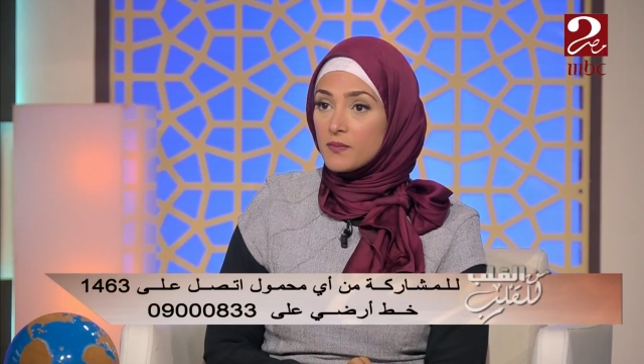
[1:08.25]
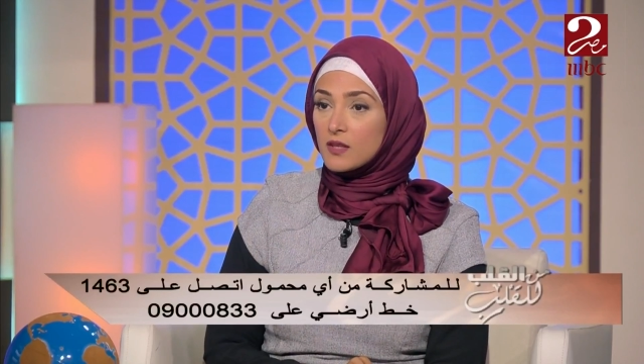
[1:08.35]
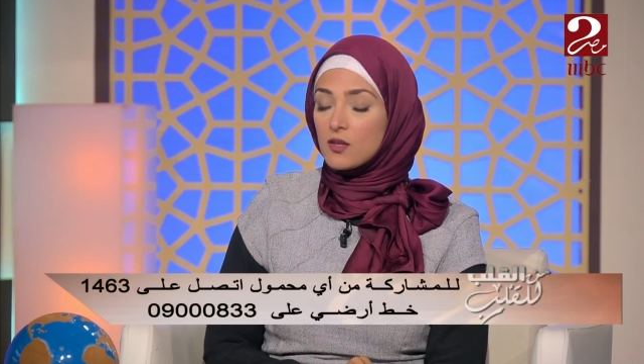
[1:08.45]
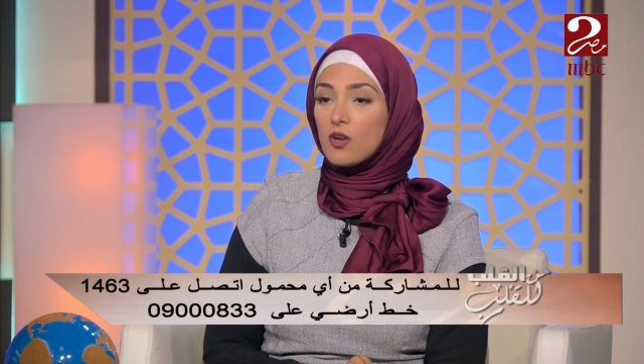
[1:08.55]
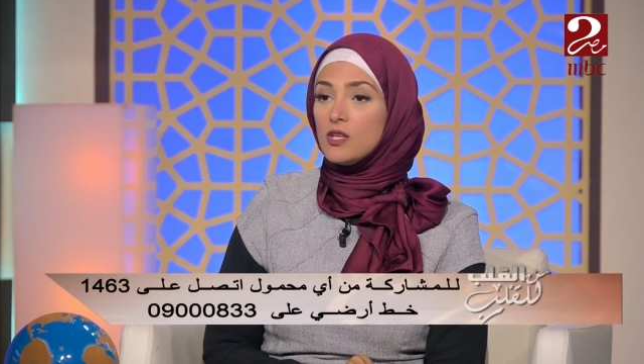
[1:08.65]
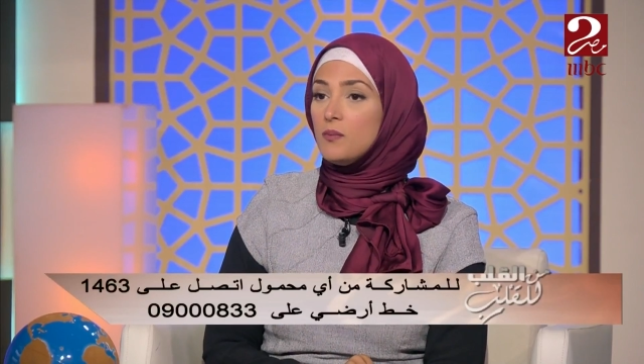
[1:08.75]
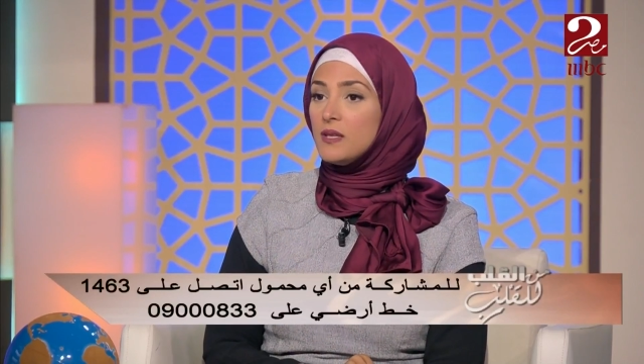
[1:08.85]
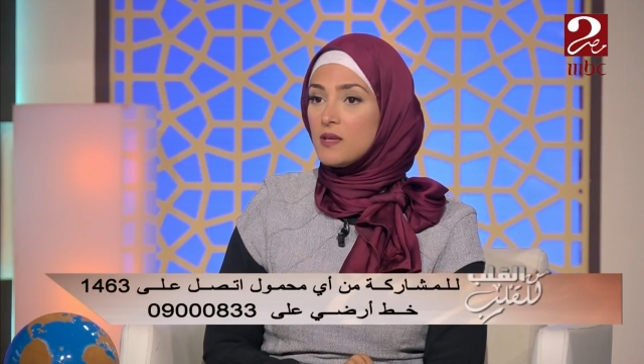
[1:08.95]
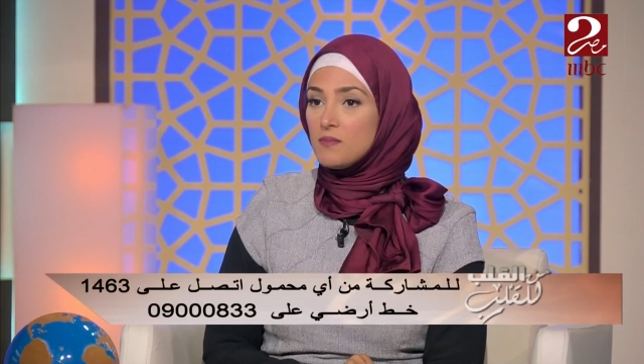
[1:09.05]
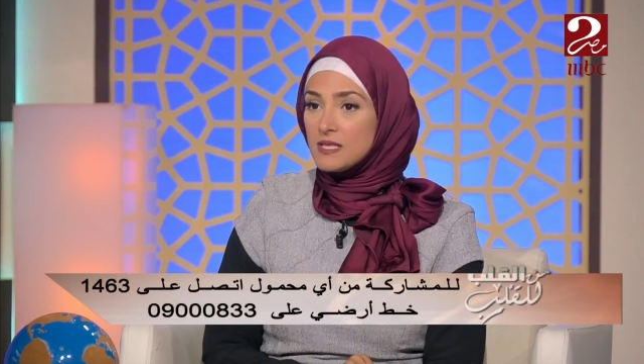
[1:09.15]
التقييم
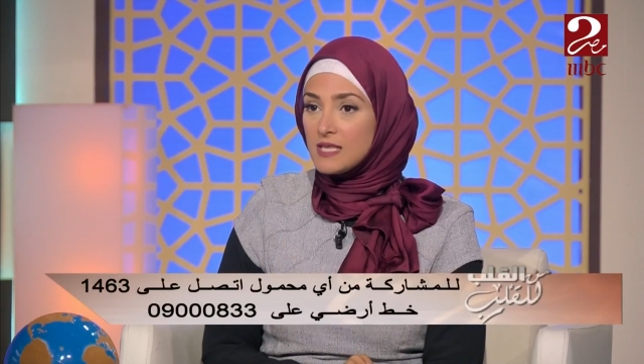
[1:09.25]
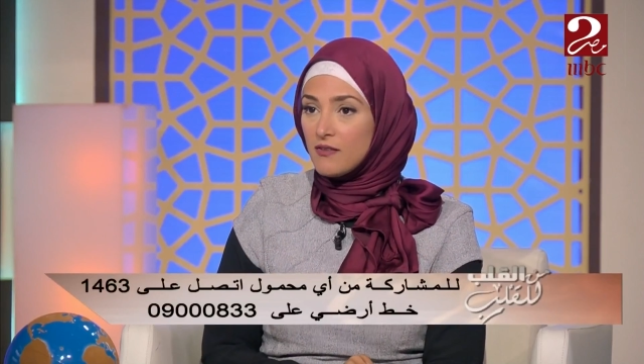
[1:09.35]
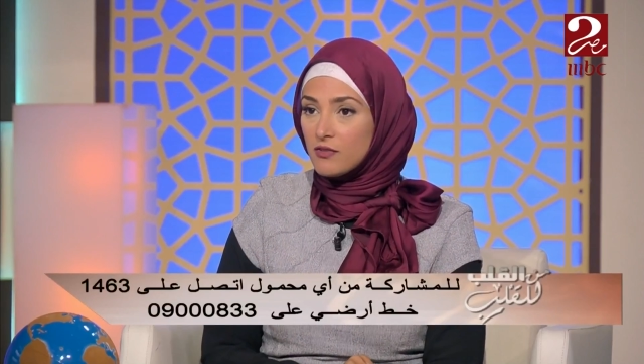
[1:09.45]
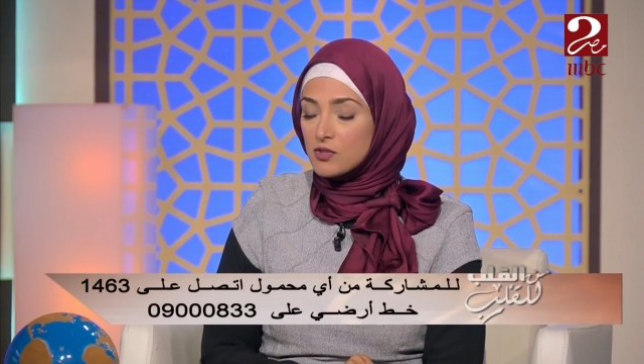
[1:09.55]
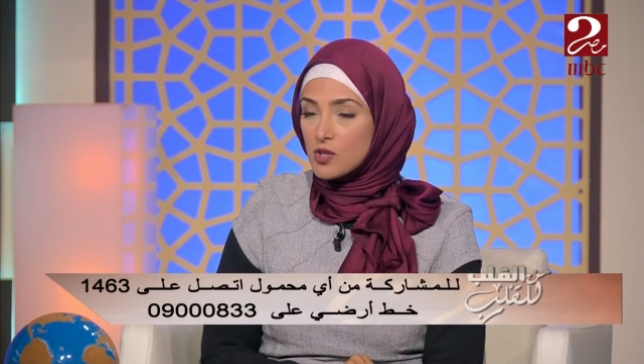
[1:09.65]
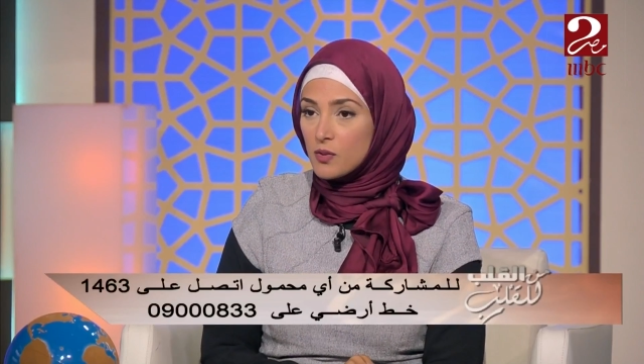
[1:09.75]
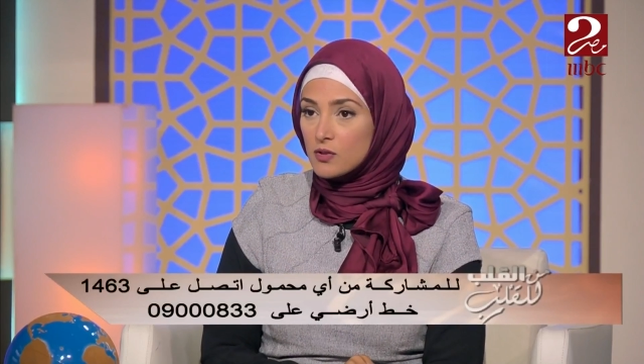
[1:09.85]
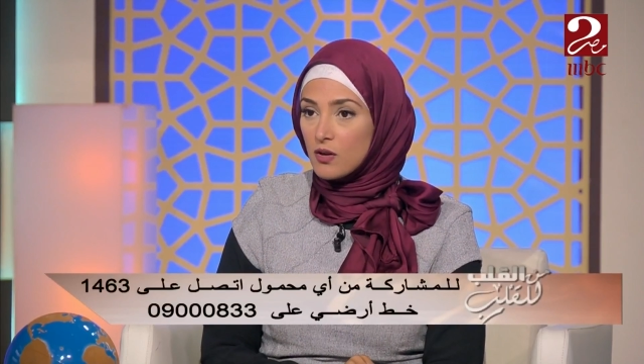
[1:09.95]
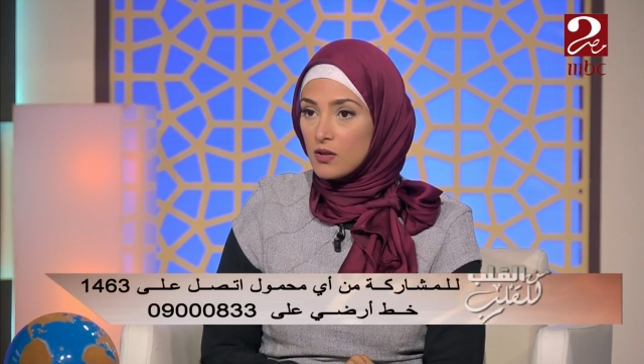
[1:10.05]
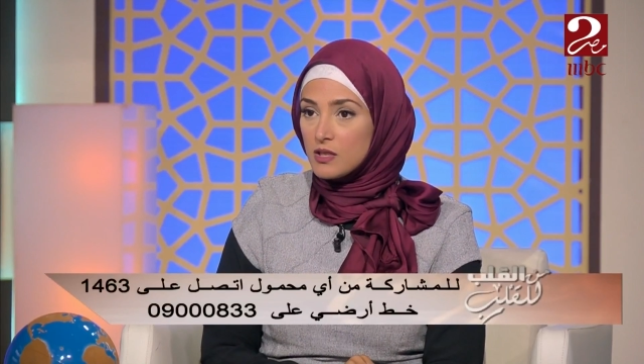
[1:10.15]
بيتم ازاي في النظام
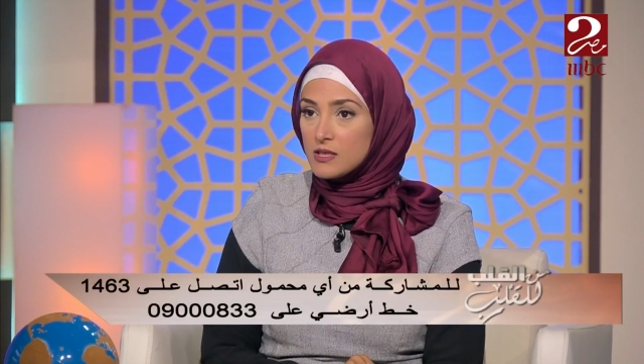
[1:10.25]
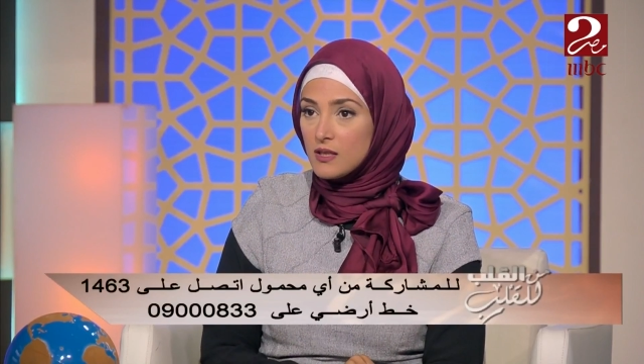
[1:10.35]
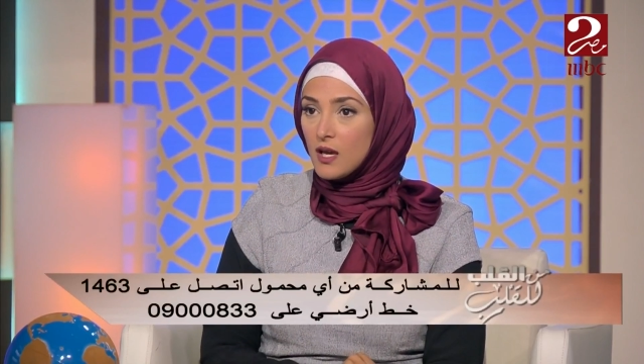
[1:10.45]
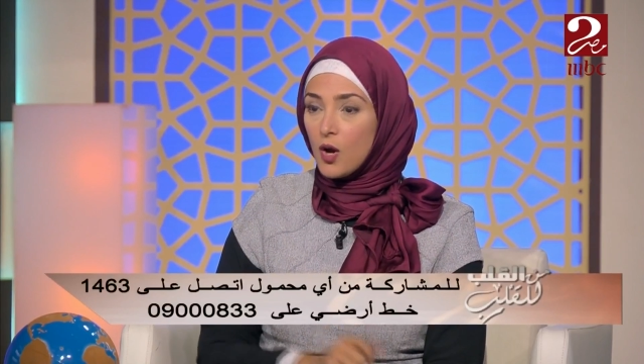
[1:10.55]
التقليدي